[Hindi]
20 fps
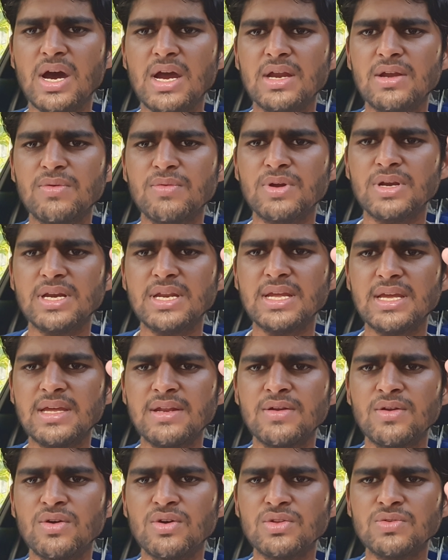आई ट्वेंटी
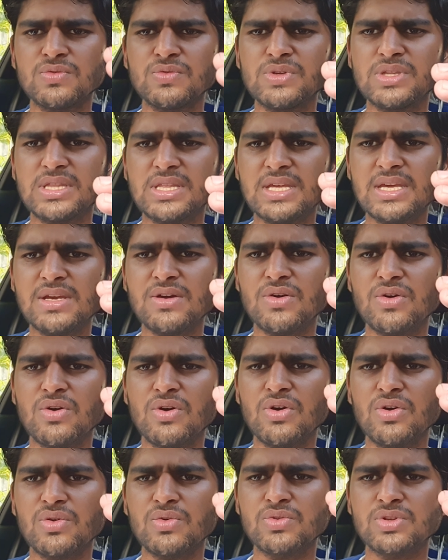लॉन्च हुई थी
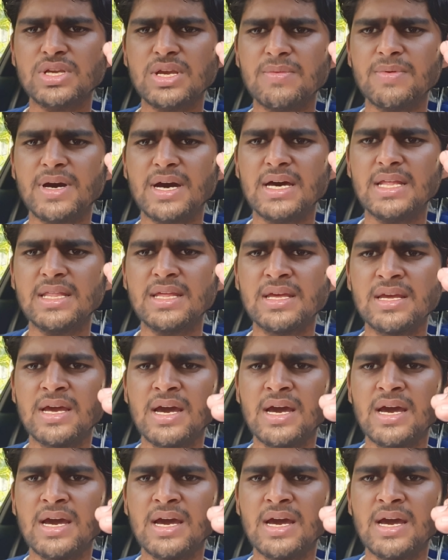और उसके बाद